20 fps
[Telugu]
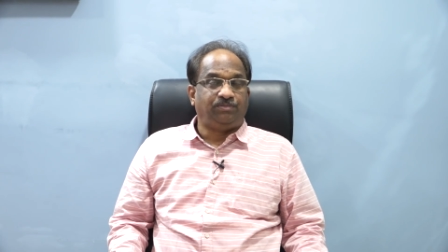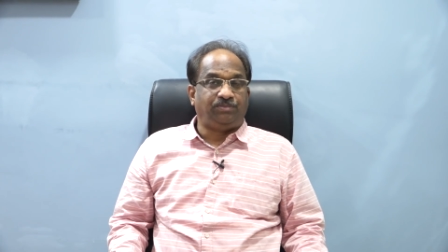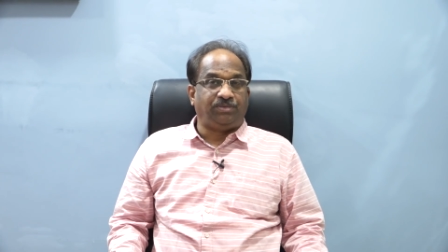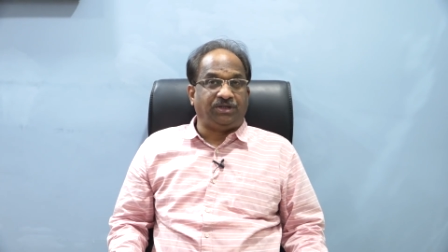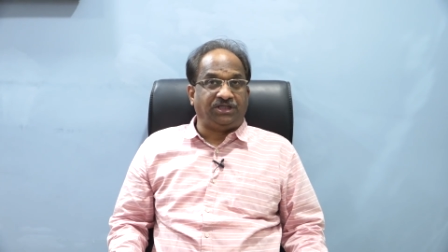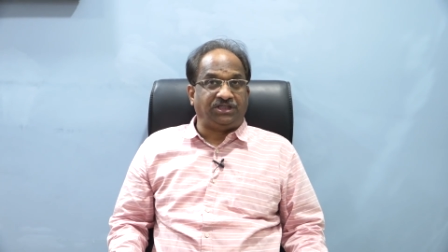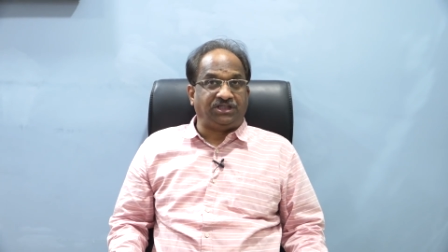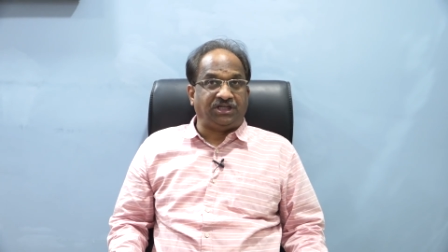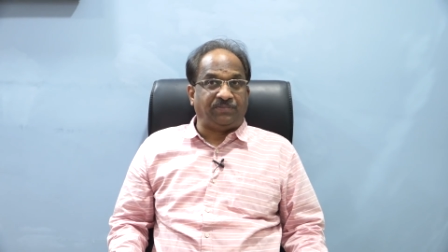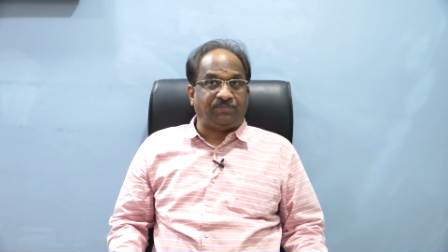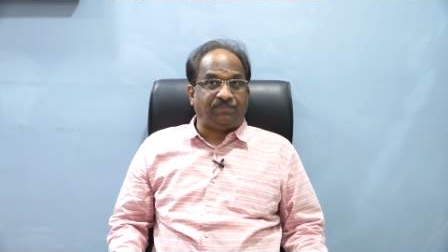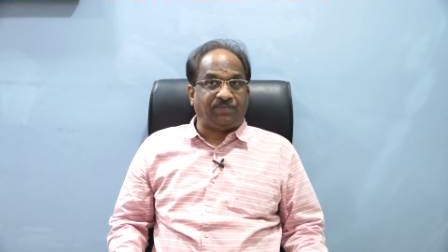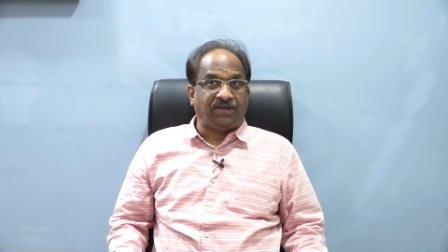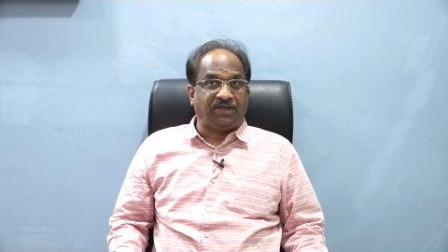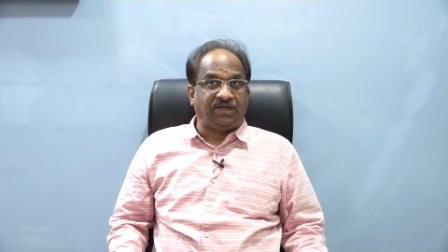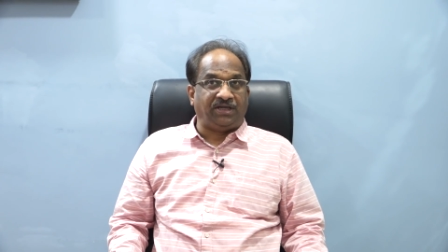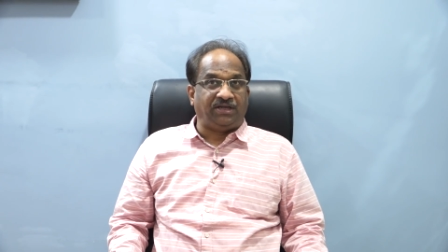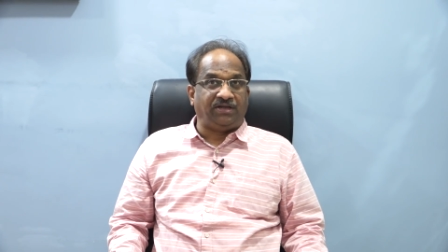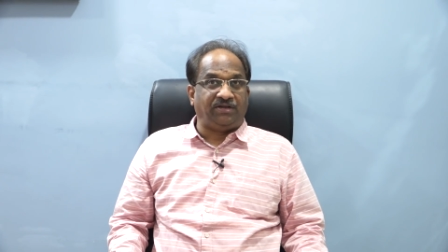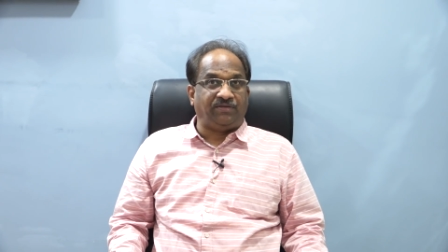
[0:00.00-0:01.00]
బీజేపీ
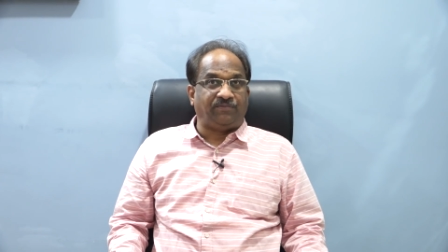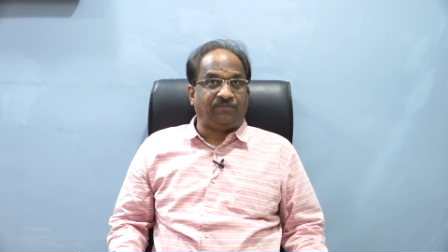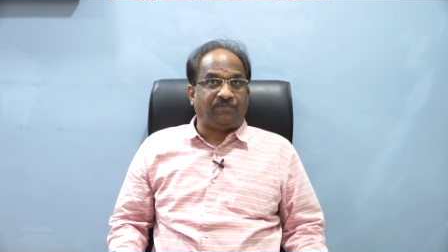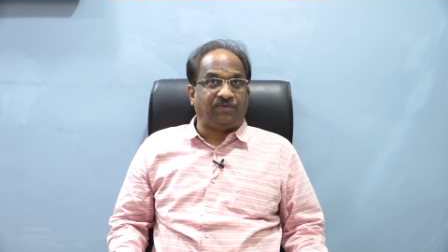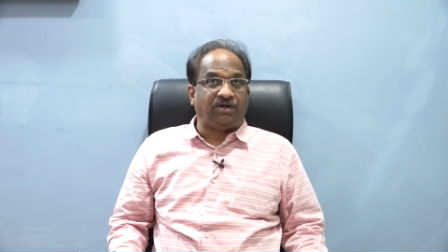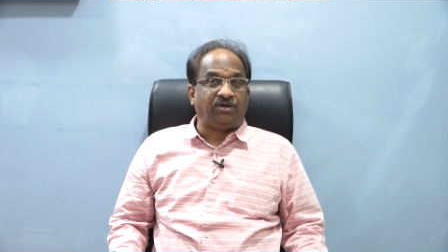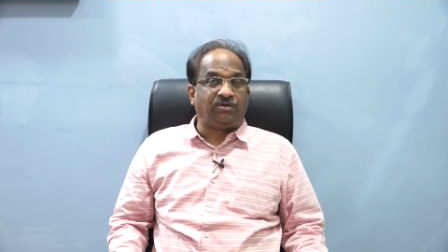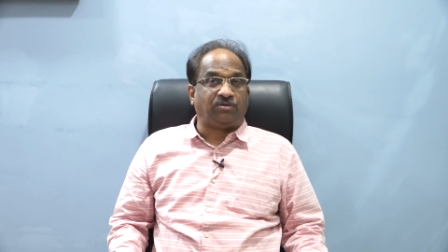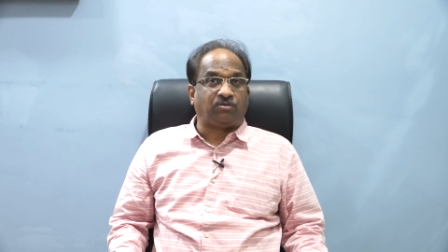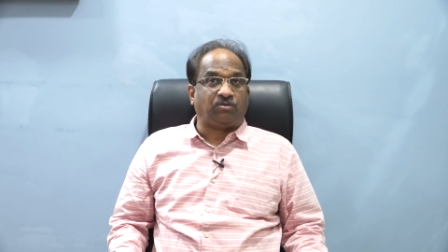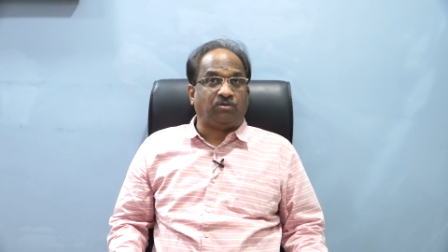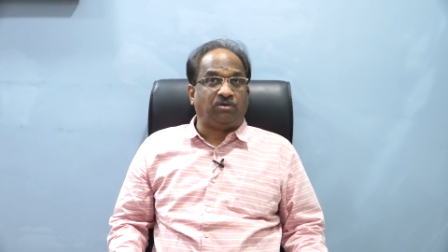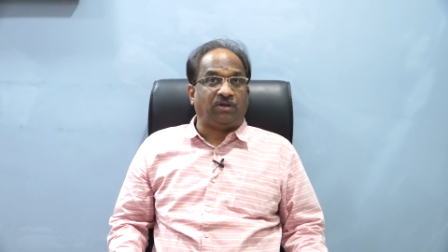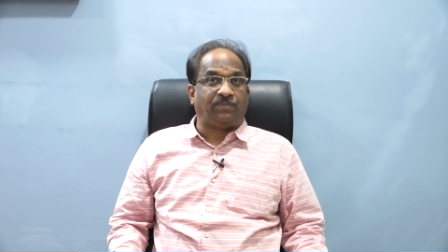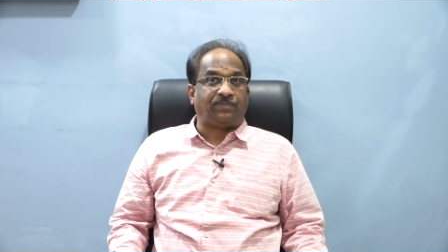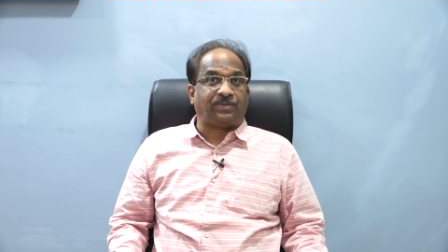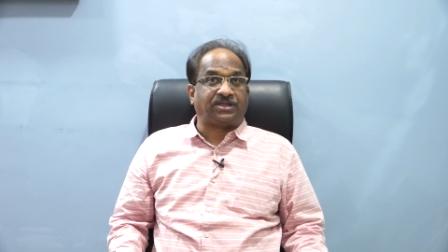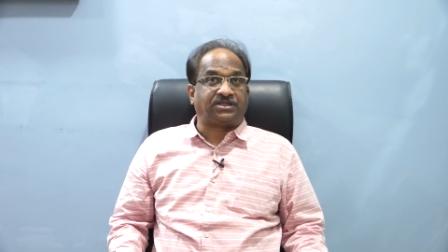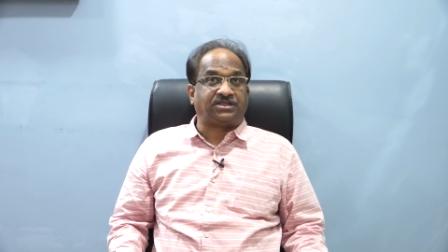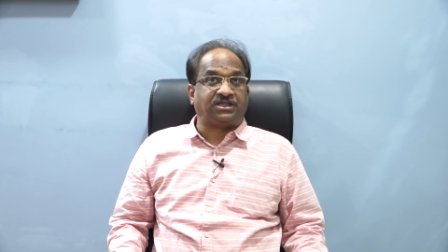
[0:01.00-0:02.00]
అనుకూల
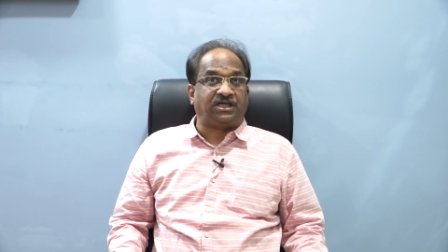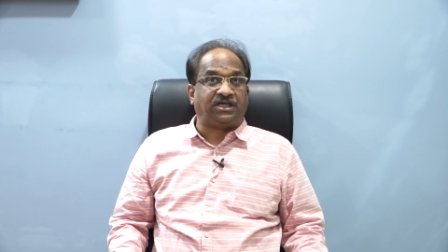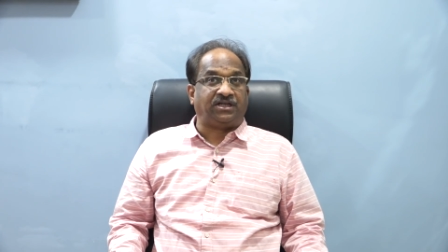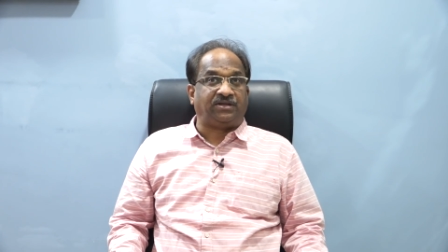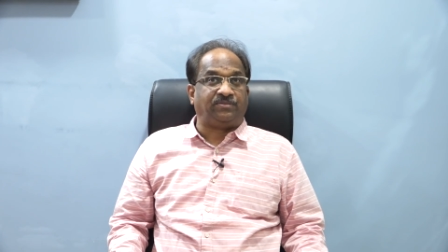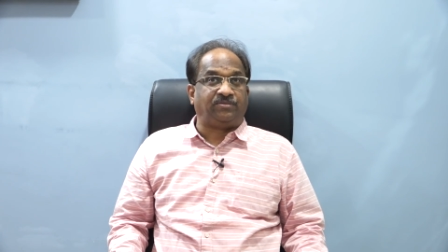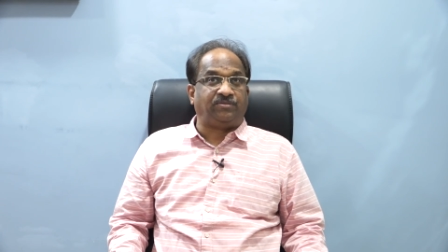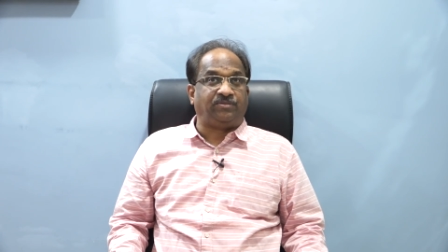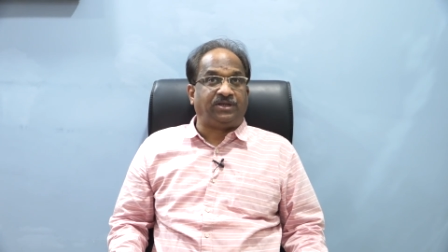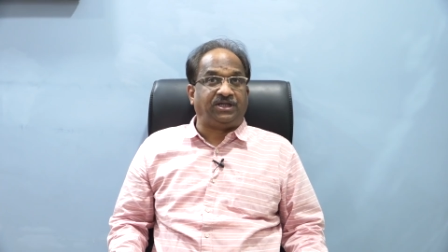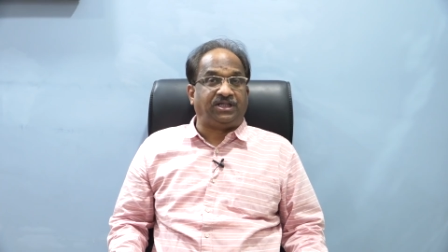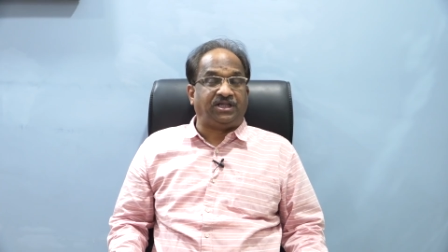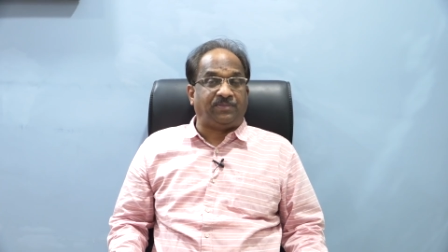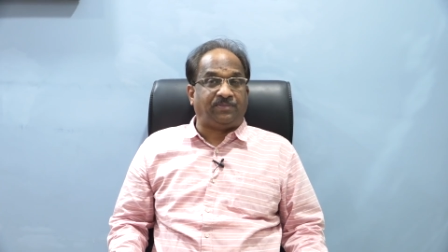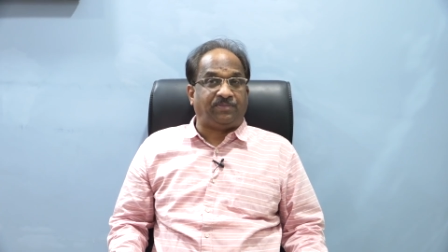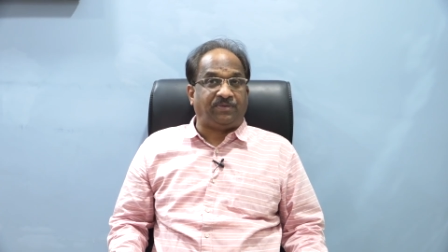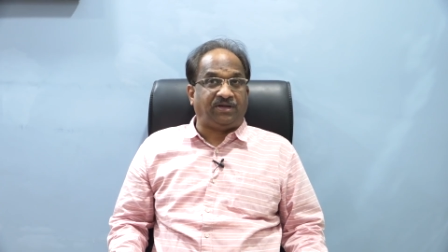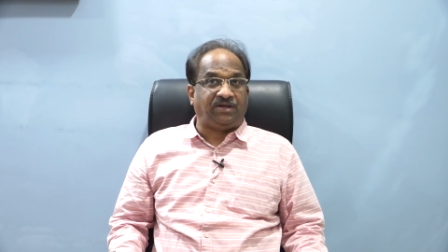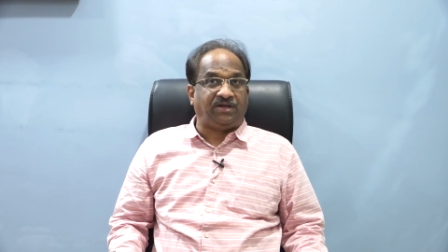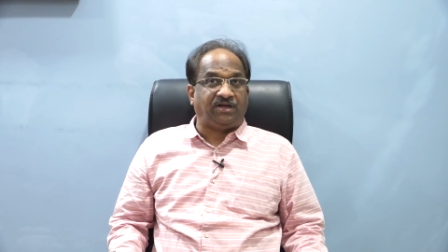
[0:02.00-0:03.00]
ప్రచారం
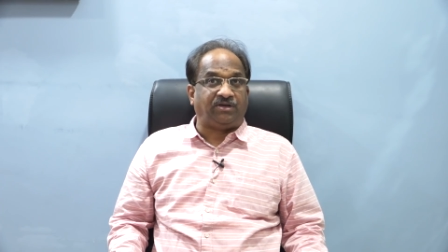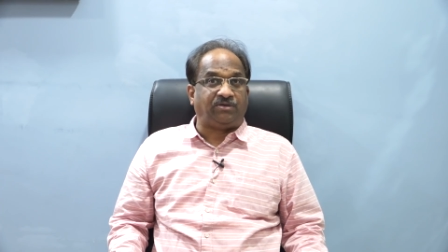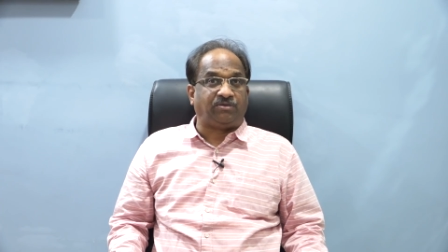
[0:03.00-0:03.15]
బీజేపీ